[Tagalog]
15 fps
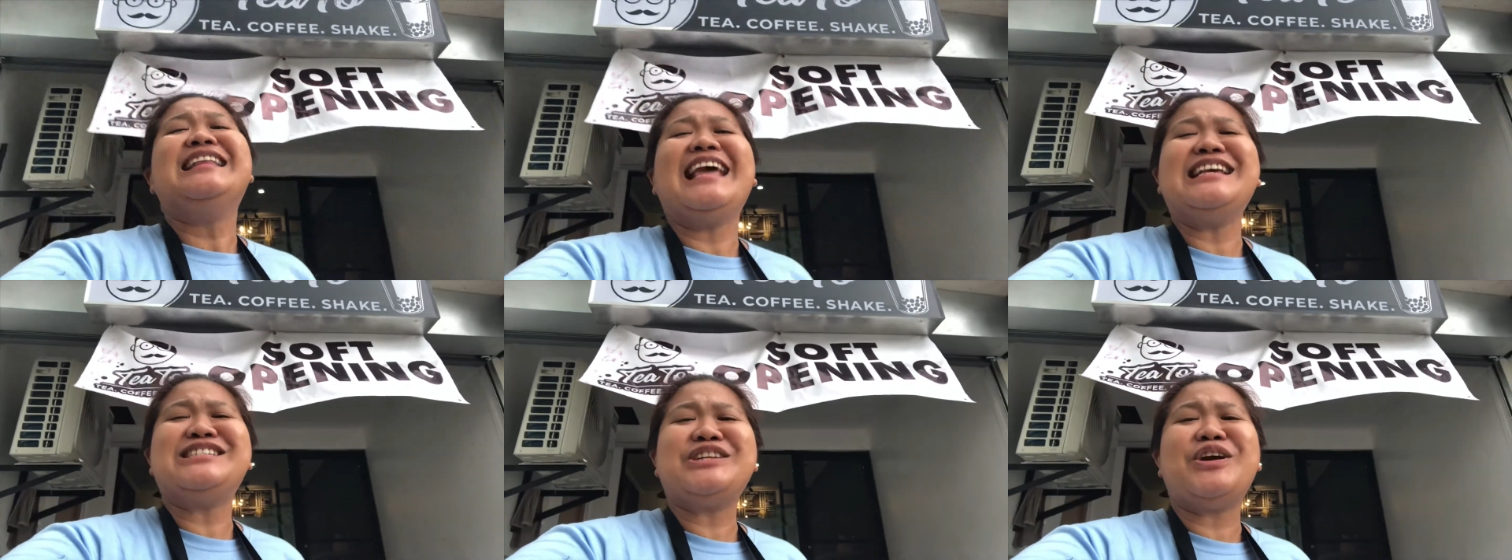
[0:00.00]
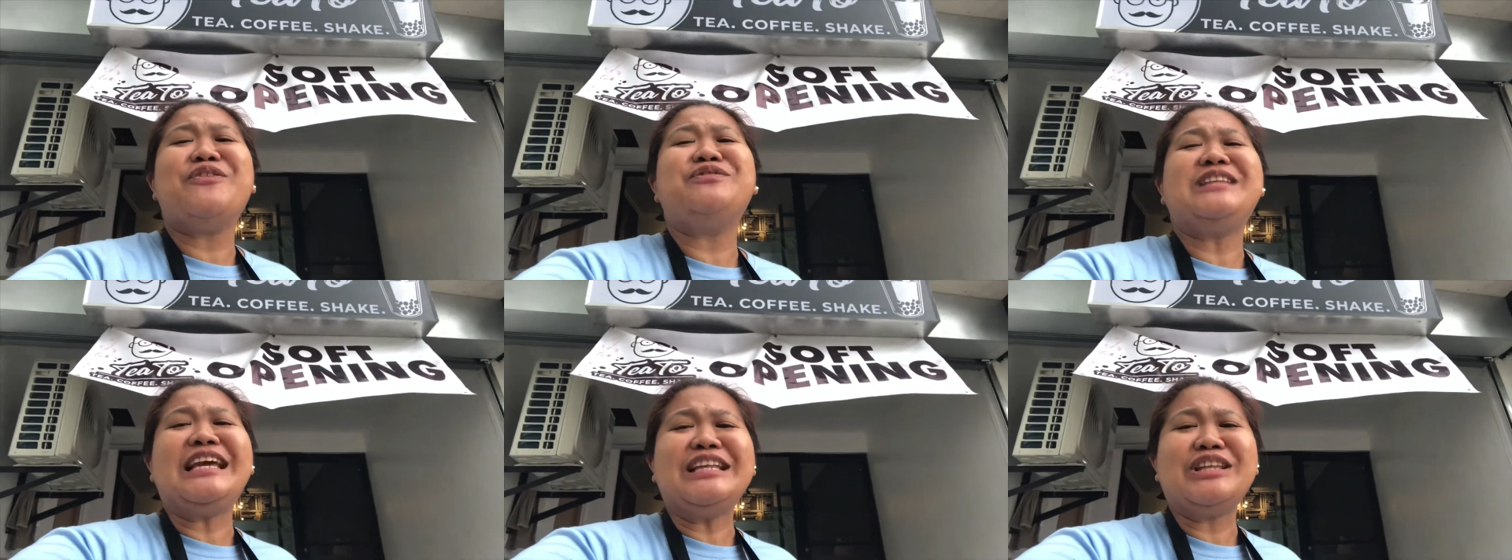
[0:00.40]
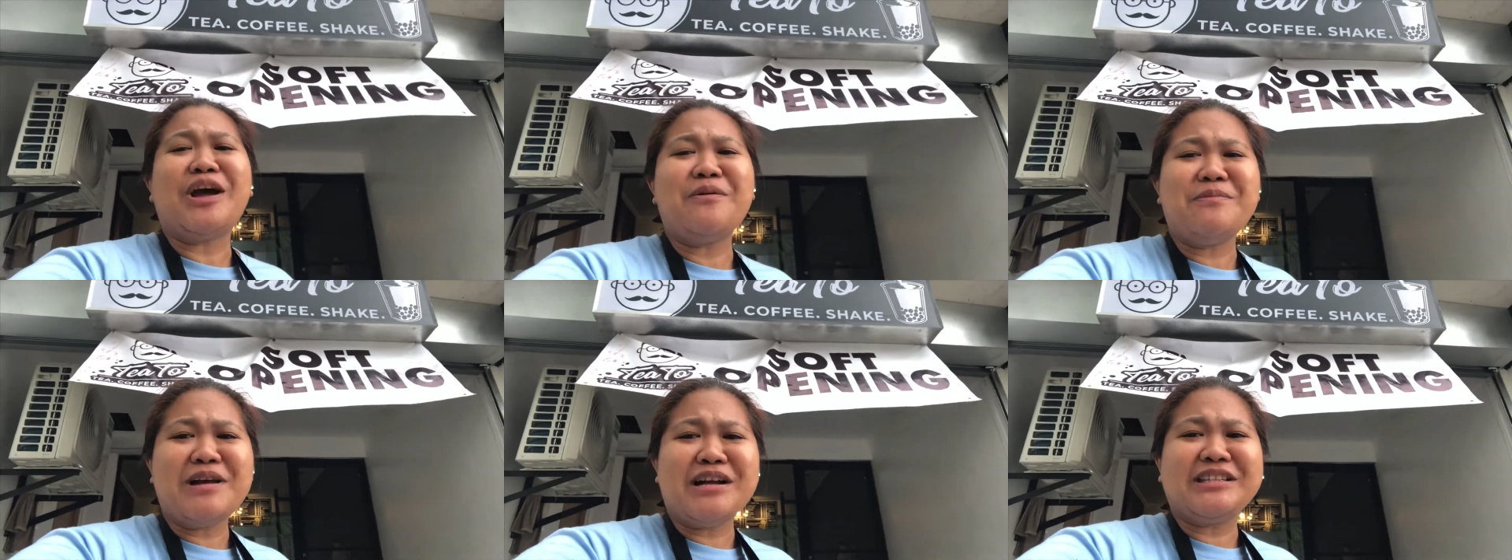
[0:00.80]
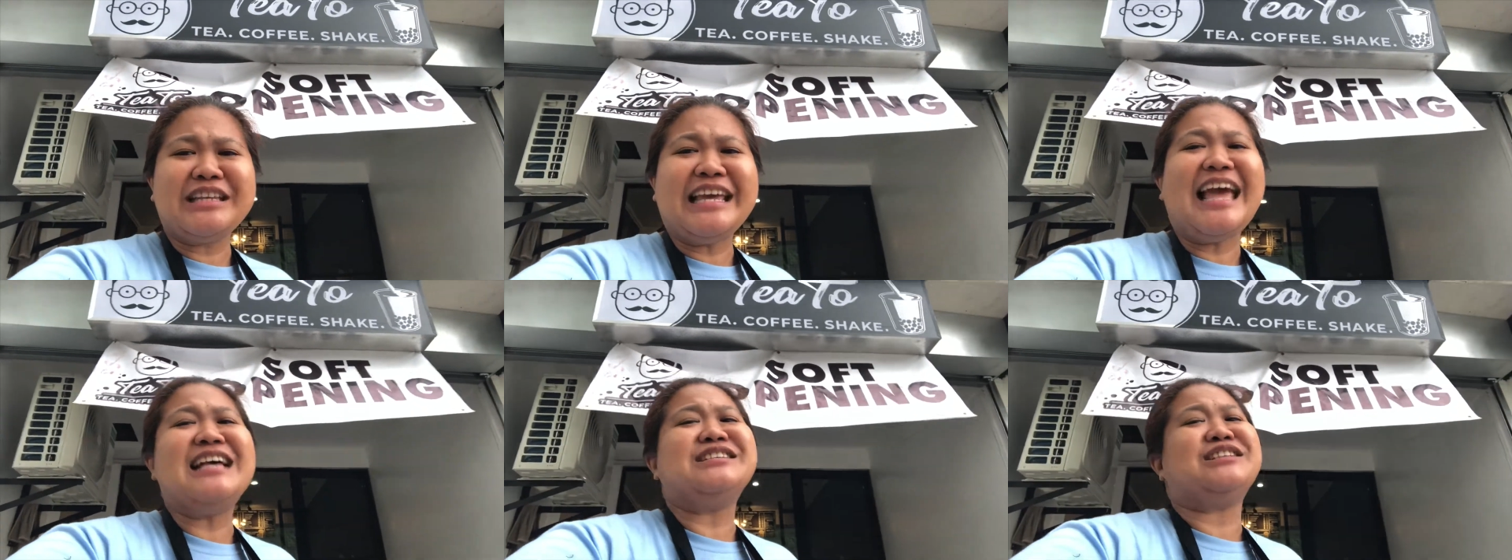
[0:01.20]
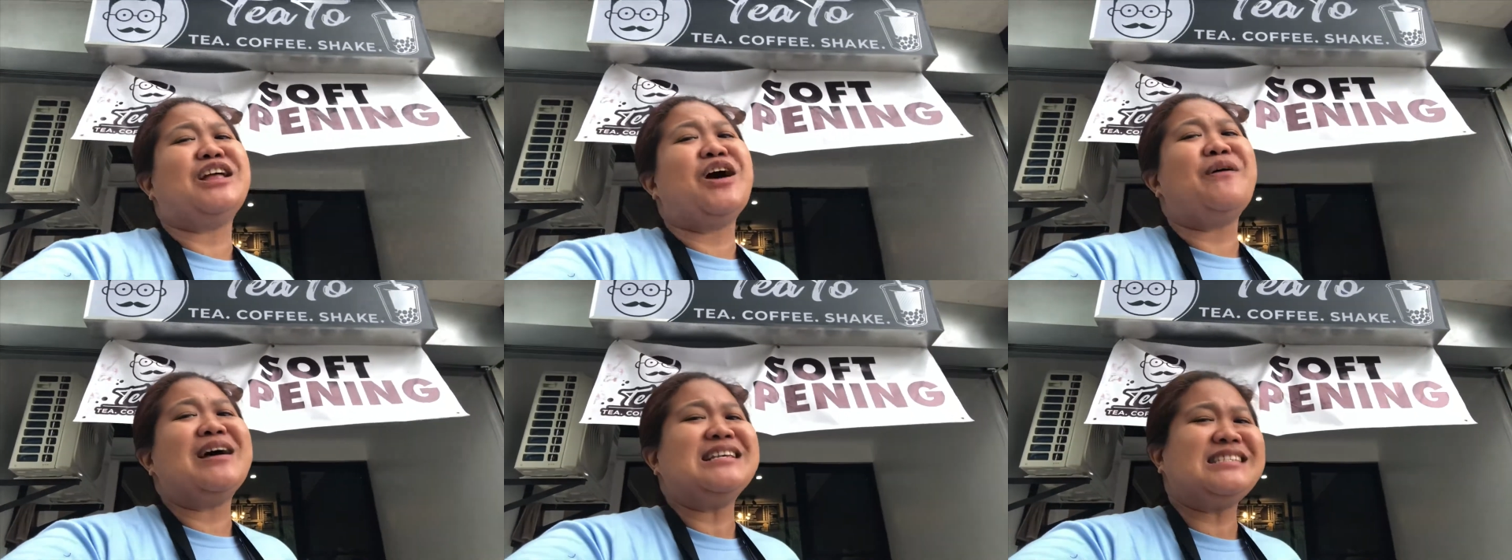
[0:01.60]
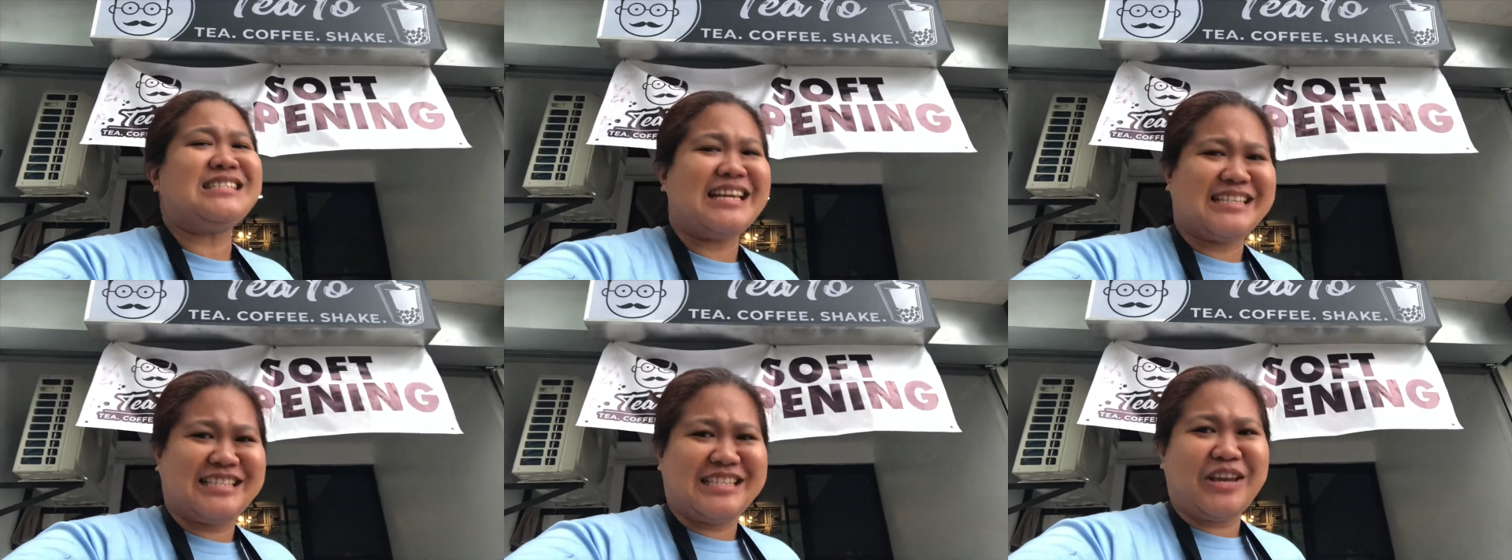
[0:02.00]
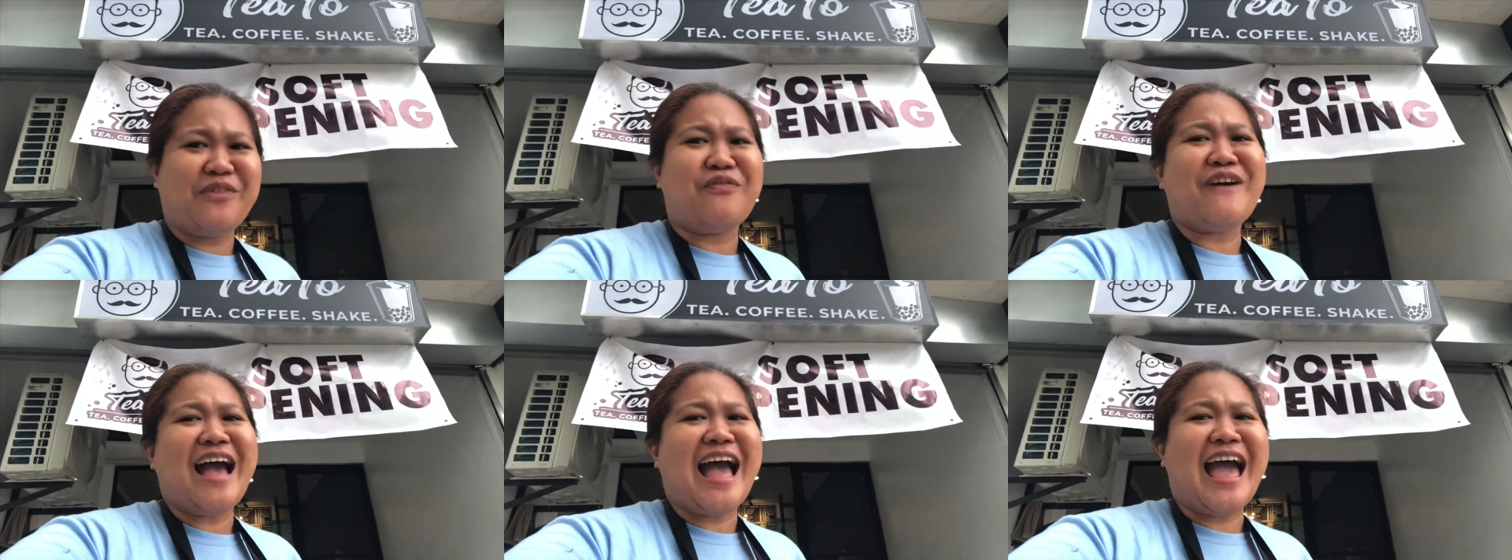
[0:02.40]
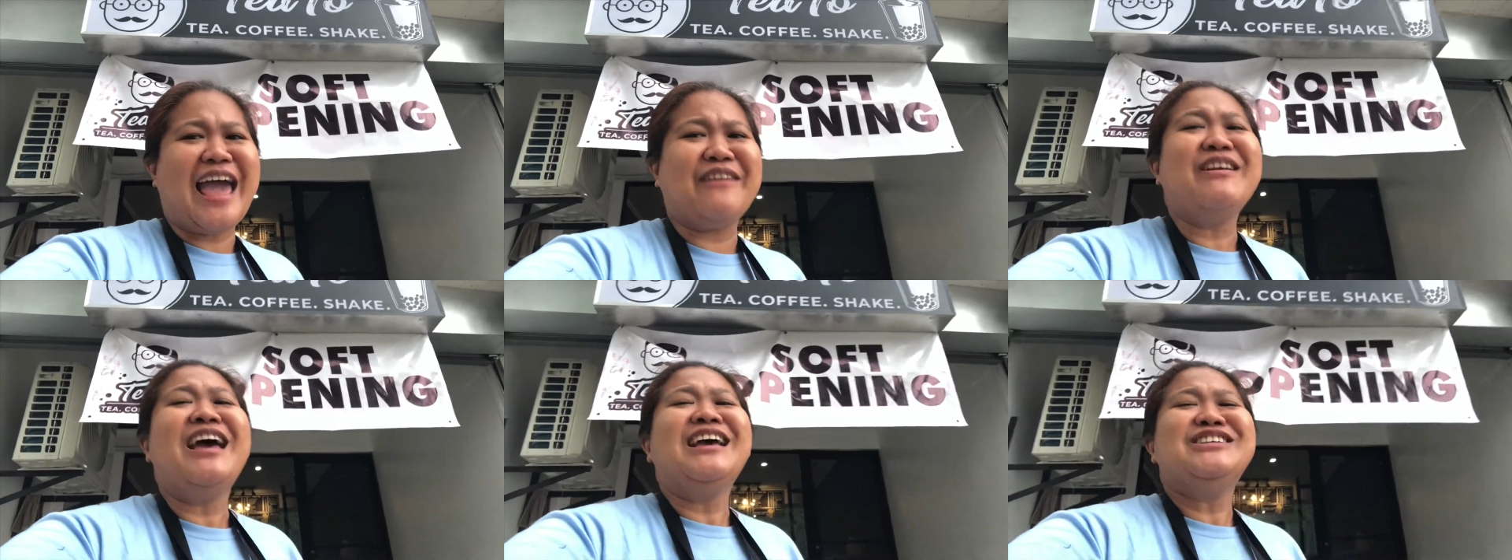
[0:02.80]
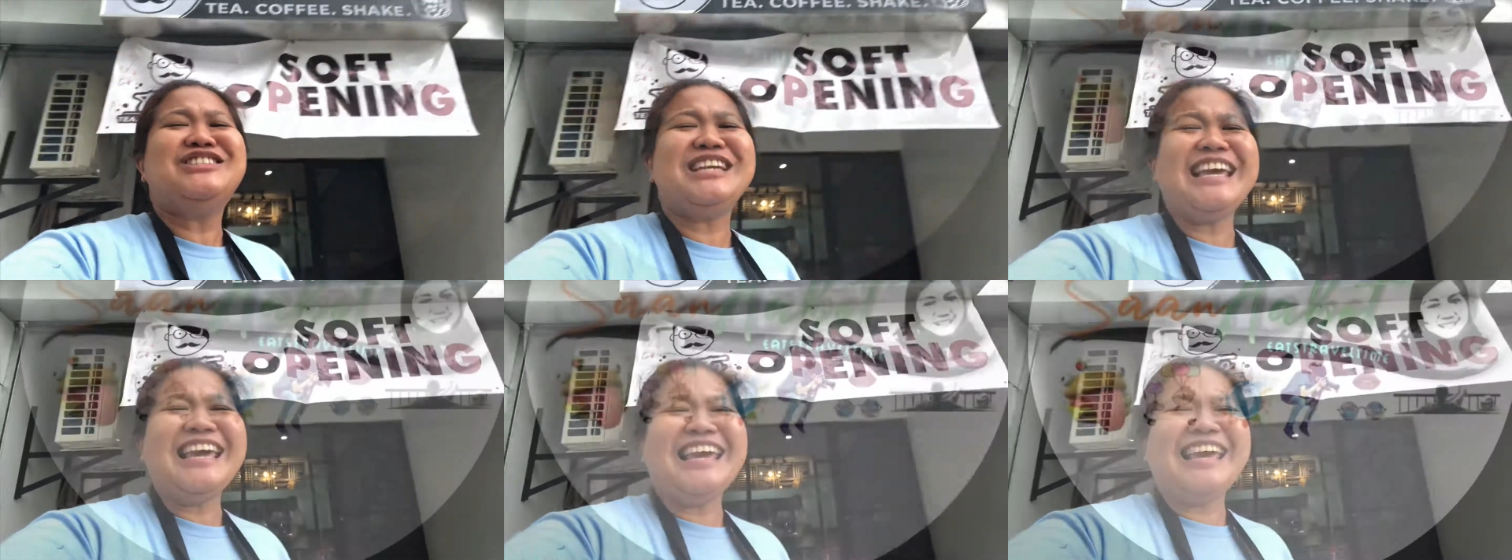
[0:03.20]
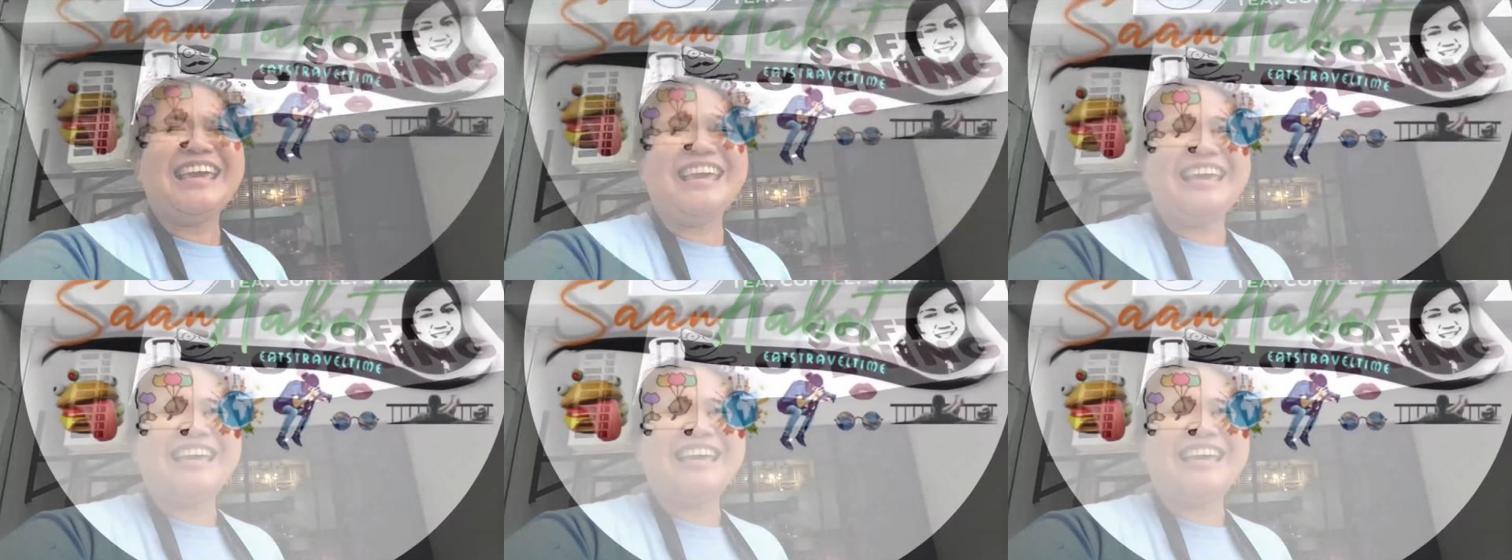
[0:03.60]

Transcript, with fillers: They serve Tito milk tea as low as 65. Cheese!